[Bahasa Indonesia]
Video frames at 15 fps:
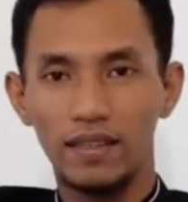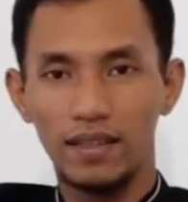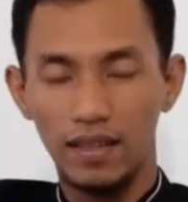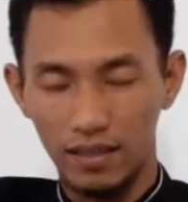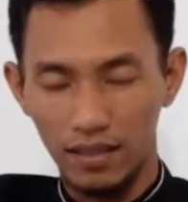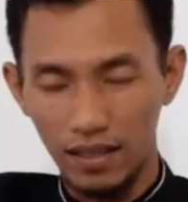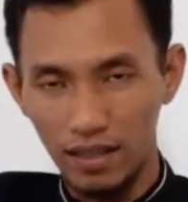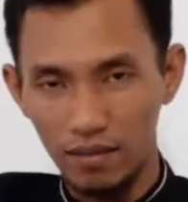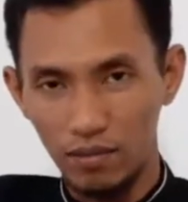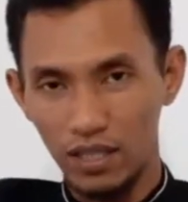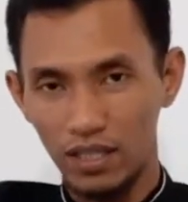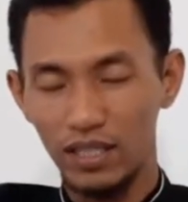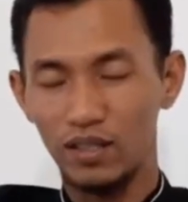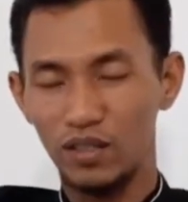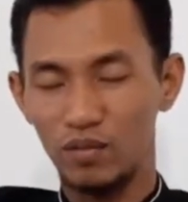
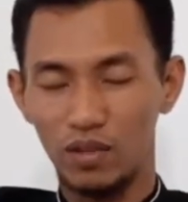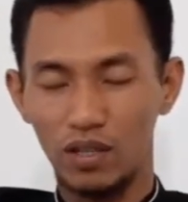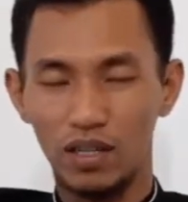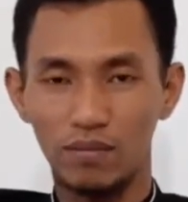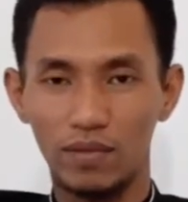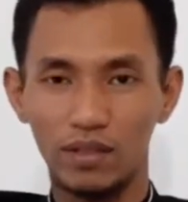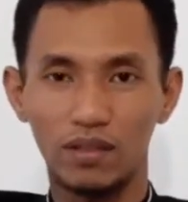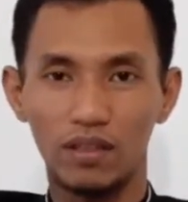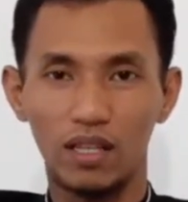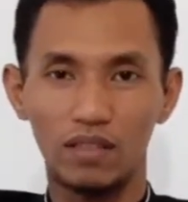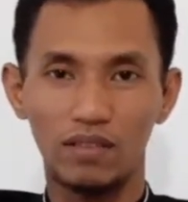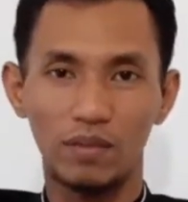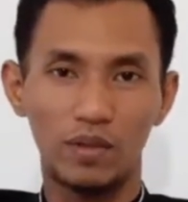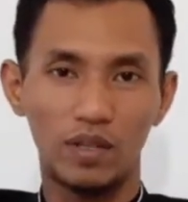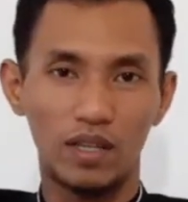Assalamualaikum
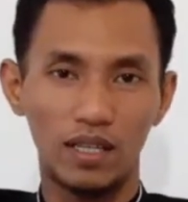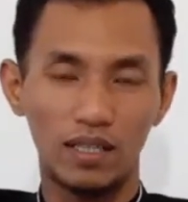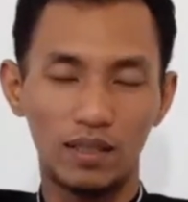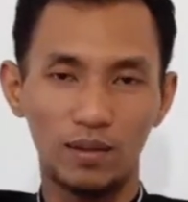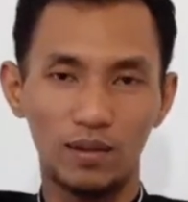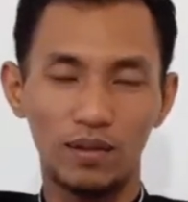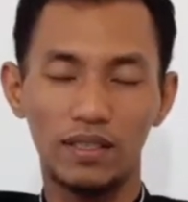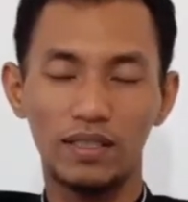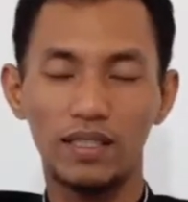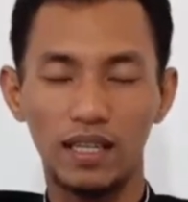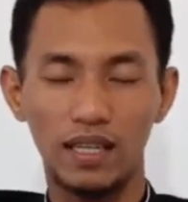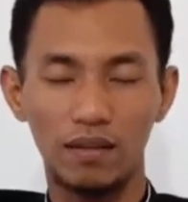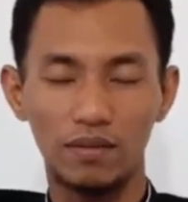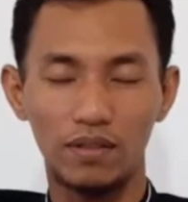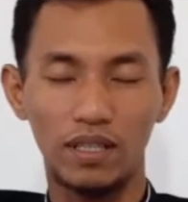warahmatullahi wabarakatuh.
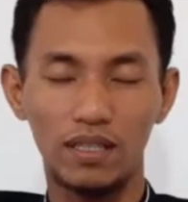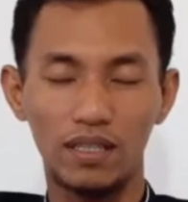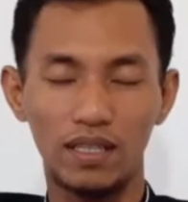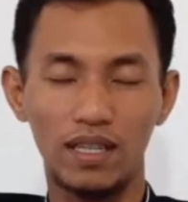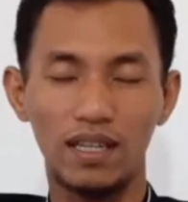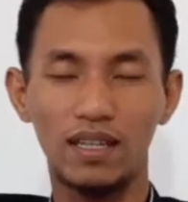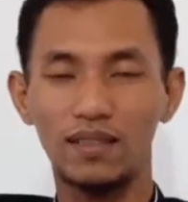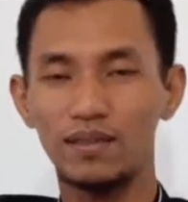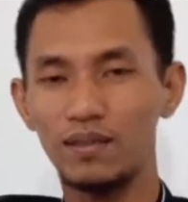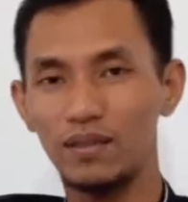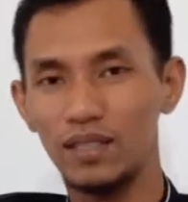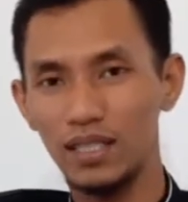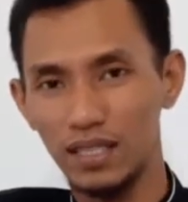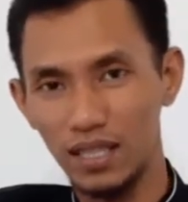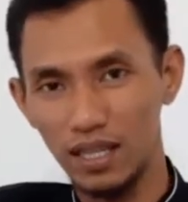Salam sejahtera untuk
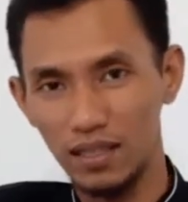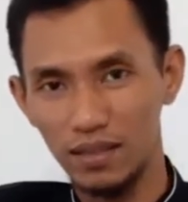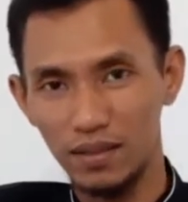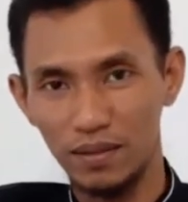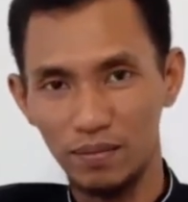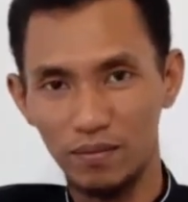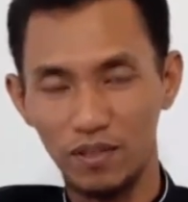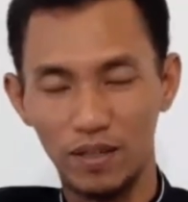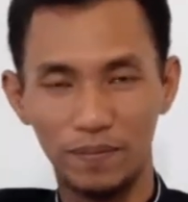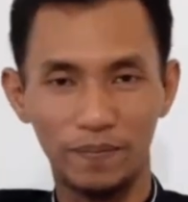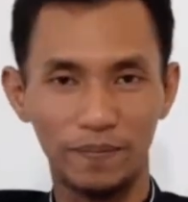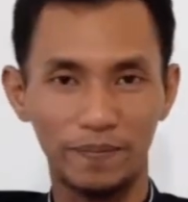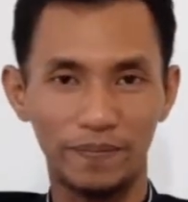kita semua.